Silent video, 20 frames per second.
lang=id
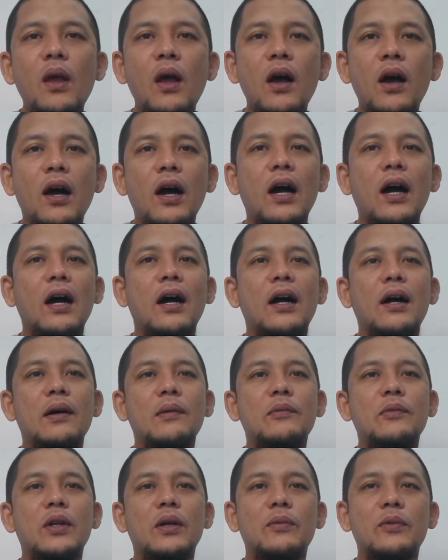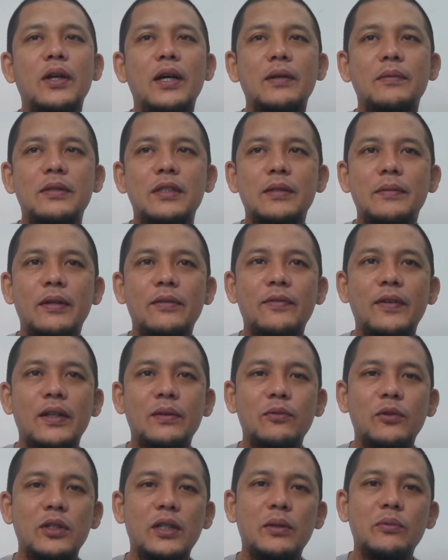Uh, mudah-mudahan bisa manfaat
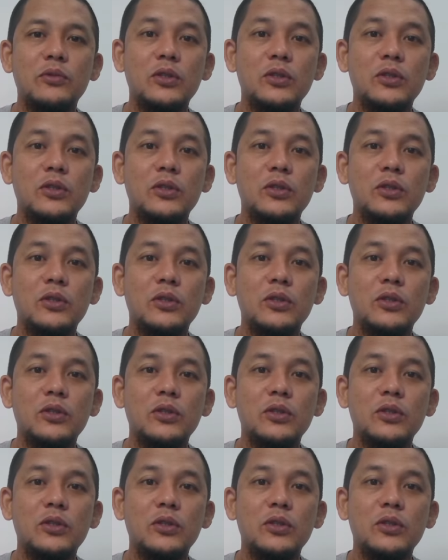buat yang